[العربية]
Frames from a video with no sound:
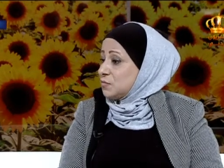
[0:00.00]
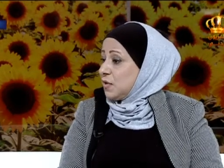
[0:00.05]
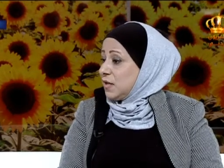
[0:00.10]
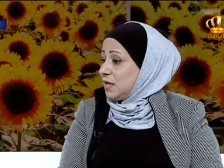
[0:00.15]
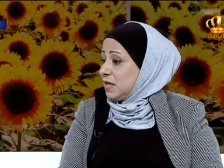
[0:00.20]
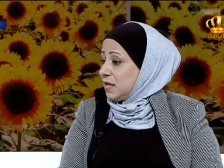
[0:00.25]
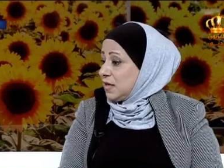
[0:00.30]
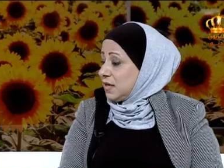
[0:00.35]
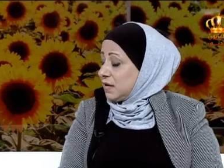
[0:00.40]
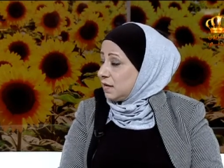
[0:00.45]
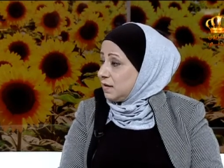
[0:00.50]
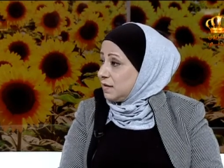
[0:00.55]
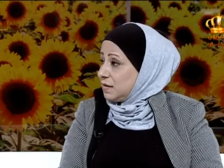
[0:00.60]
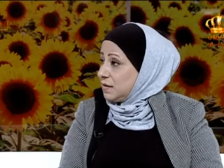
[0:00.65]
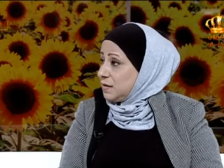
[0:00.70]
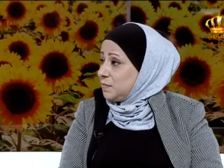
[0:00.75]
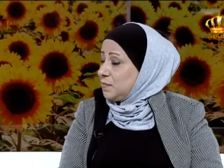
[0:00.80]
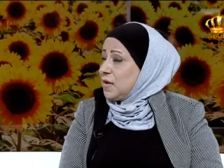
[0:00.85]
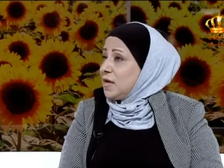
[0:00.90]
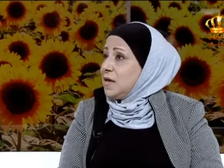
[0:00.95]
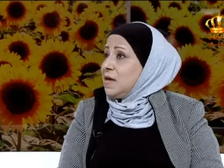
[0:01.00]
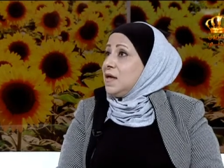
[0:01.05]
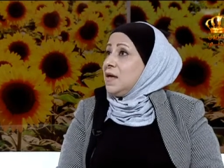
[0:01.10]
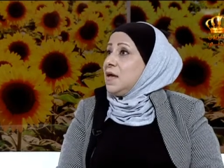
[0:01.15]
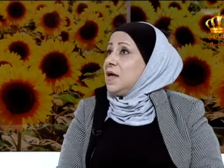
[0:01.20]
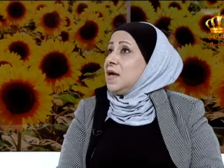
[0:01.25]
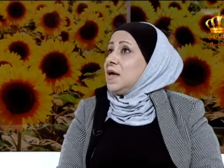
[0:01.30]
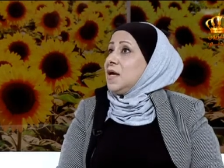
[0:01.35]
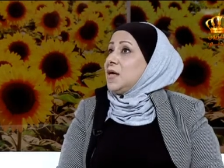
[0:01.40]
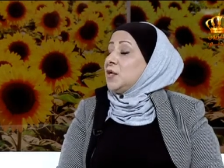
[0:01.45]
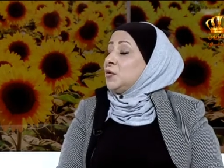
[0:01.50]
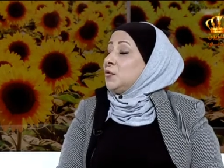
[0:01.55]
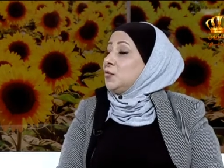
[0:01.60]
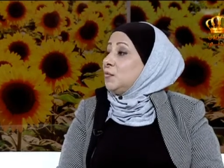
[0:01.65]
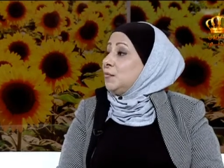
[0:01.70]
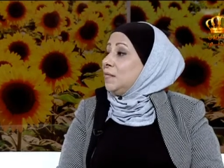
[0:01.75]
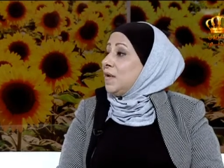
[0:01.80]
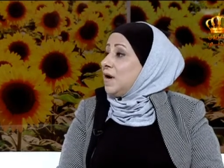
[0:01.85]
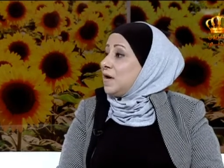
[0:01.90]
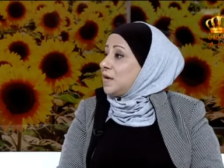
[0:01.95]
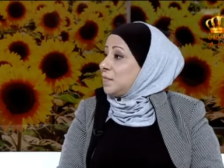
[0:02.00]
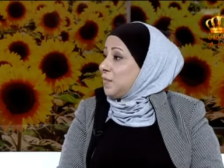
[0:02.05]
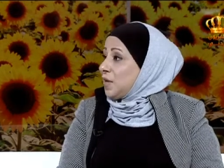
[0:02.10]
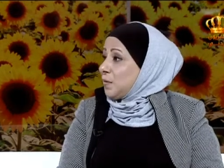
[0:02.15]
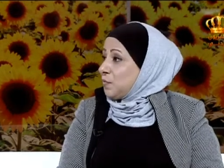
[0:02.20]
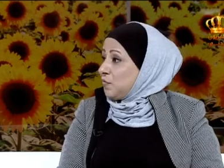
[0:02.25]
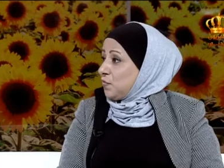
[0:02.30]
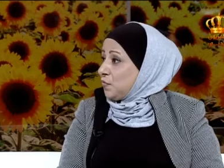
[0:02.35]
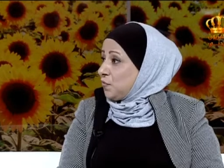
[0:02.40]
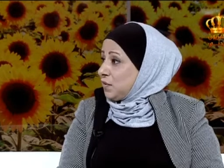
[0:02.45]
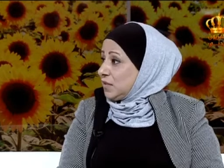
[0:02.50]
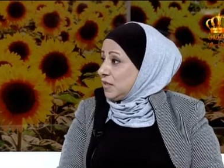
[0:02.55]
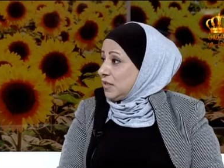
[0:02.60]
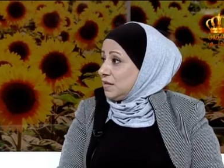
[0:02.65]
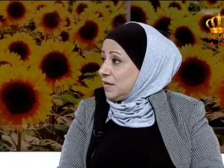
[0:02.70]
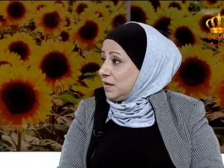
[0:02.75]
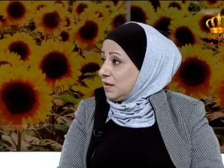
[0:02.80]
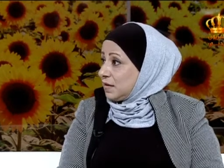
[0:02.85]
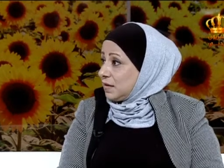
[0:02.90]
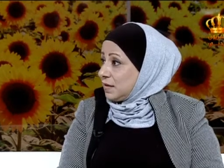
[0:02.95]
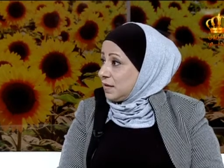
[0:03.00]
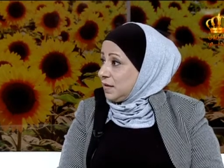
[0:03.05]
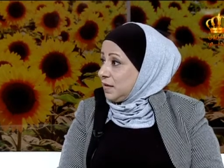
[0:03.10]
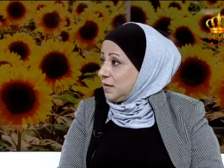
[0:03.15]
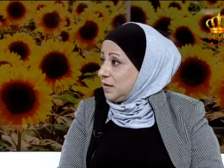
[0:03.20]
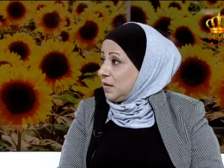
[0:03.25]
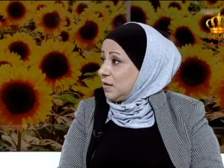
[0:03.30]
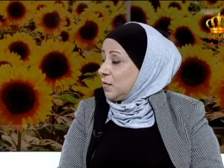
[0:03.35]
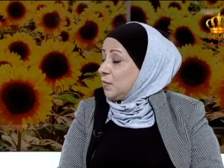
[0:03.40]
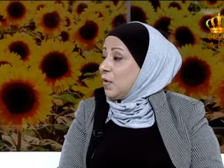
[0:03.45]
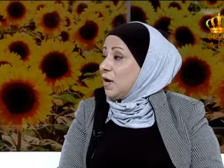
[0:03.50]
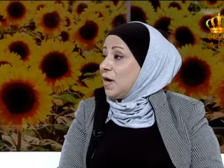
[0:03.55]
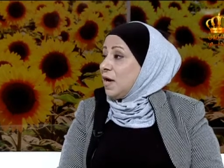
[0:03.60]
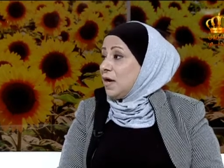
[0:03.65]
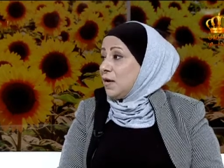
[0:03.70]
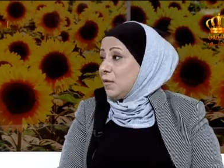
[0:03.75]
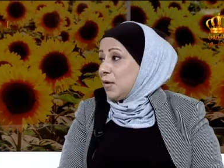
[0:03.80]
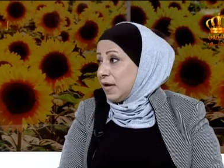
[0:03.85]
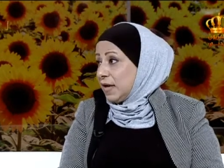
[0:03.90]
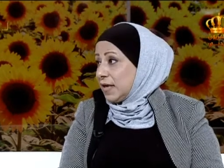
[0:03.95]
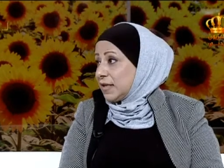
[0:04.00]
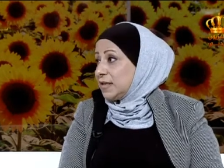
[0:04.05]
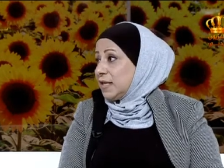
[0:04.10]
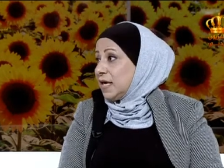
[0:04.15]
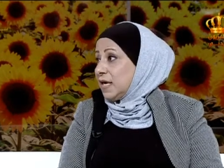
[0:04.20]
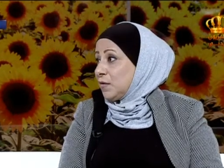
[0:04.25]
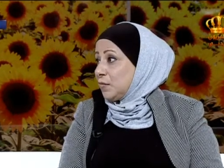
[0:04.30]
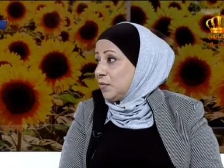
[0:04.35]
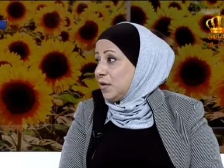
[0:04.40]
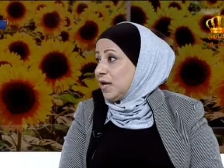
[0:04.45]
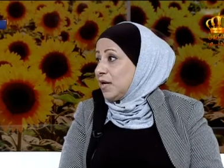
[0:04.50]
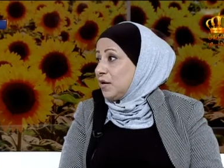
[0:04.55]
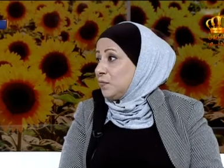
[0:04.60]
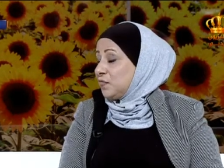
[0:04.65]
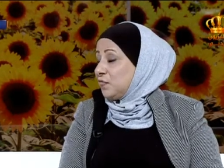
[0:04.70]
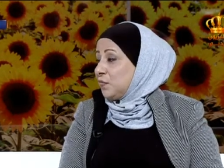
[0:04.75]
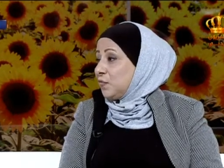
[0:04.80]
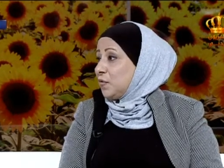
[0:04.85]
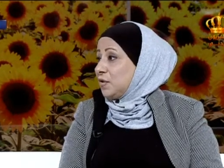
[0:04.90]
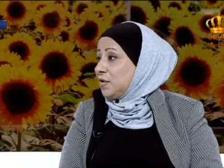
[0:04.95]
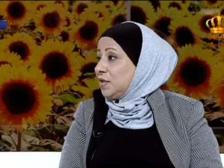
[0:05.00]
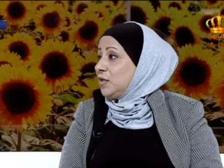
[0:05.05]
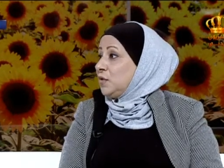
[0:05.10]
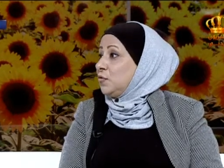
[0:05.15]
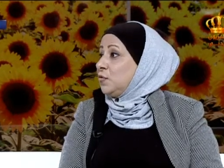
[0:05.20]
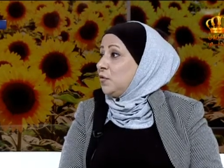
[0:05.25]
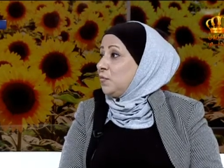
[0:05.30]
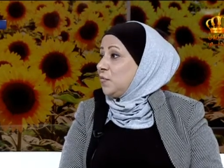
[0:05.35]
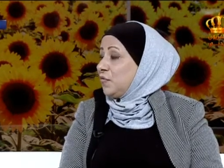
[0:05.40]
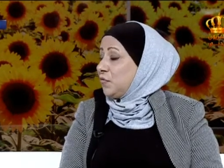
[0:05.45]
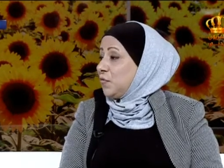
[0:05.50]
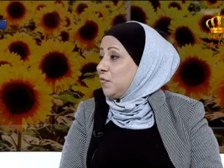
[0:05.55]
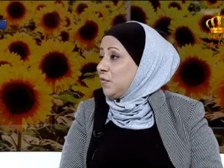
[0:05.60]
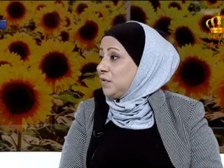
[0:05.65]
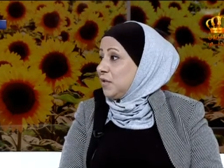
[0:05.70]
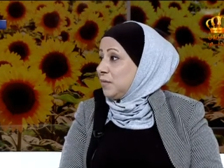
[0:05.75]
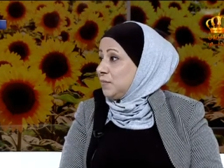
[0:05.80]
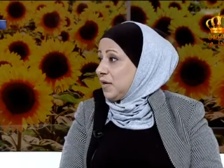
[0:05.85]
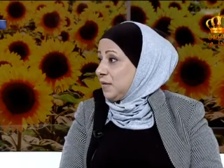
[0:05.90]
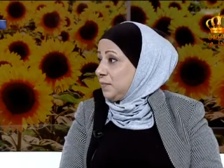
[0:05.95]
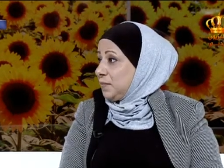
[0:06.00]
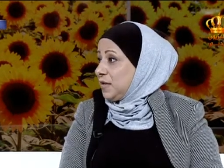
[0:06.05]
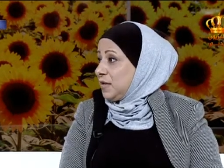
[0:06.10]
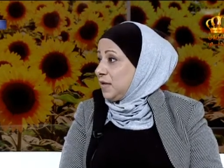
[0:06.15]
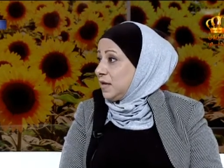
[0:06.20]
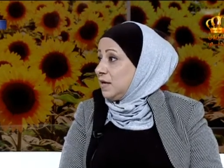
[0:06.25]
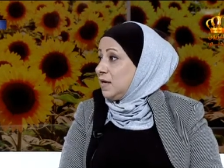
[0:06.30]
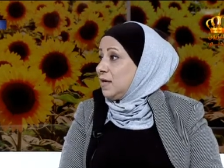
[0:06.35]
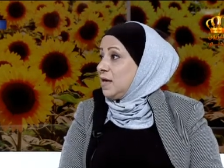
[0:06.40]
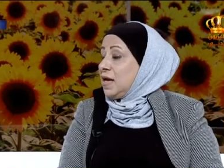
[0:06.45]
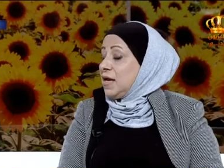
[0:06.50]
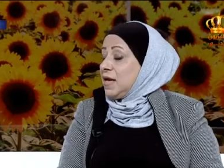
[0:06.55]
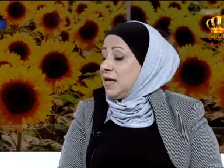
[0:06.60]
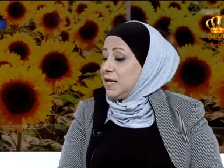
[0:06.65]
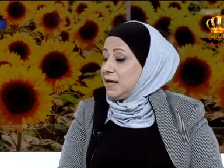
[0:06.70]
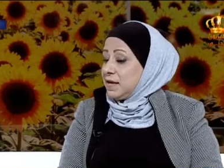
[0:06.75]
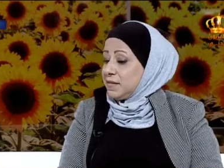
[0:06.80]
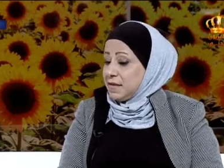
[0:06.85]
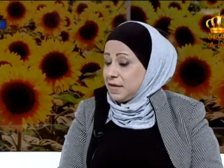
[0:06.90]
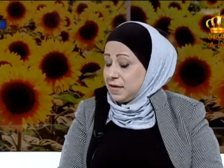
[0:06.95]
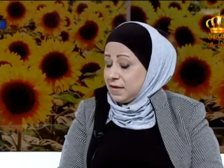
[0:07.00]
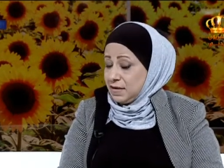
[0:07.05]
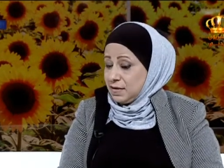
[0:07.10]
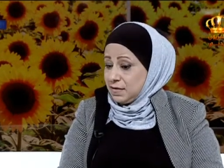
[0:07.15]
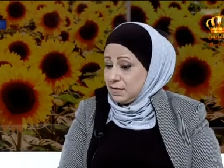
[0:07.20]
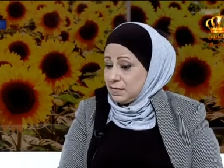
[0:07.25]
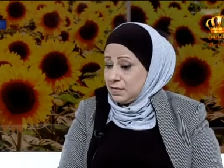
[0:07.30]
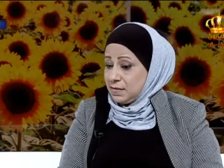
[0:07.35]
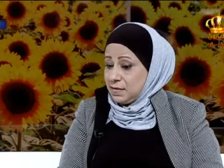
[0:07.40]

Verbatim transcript: والإقليم آه، يضم أربع مفوضين آخرين أحد هؤلاء المفوضين هو مفوض المحمية الأثرية